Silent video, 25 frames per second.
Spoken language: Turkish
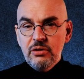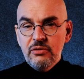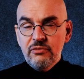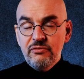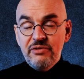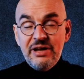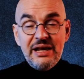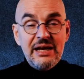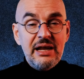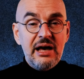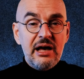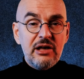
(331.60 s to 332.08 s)

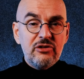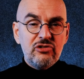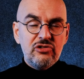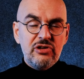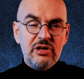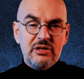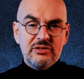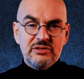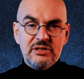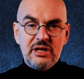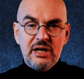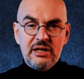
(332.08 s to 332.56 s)
Veliaht
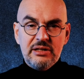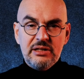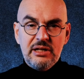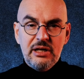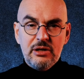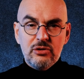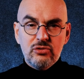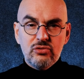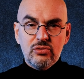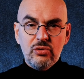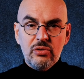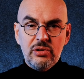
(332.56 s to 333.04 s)

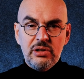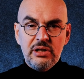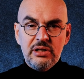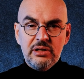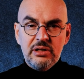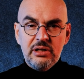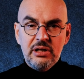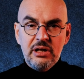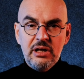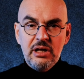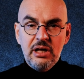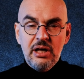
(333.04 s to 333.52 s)
Şehzade'ye
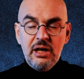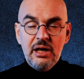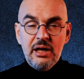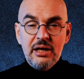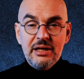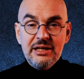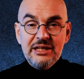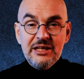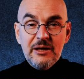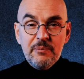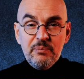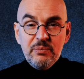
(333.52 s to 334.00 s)
söyledi
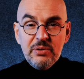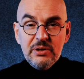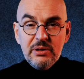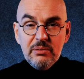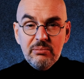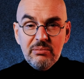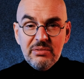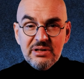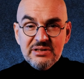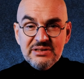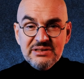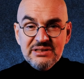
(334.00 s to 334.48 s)

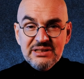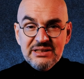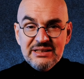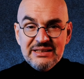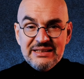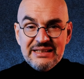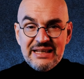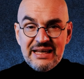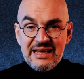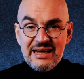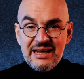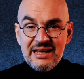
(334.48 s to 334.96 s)
yapılması
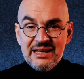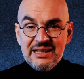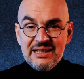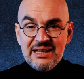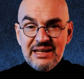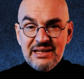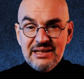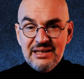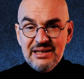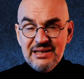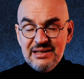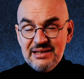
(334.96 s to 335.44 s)

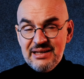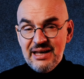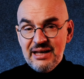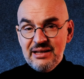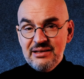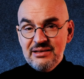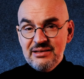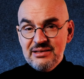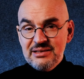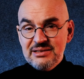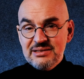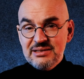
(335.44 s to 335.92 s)
gerekeni
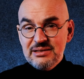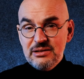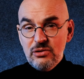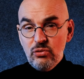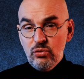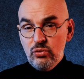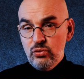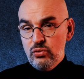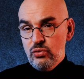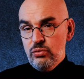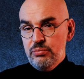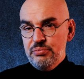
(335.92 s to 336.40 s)
kendisine
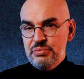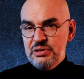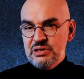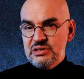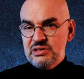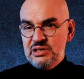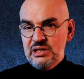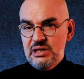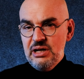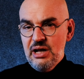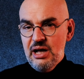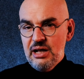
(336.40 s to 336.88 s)
uygun bir
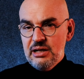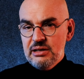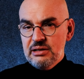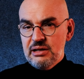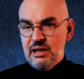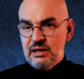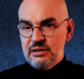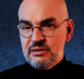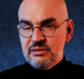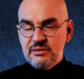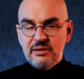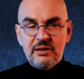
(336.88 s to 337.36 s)
dille
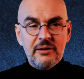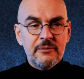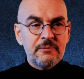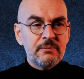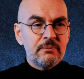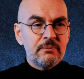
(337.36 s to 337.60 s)
anlattı.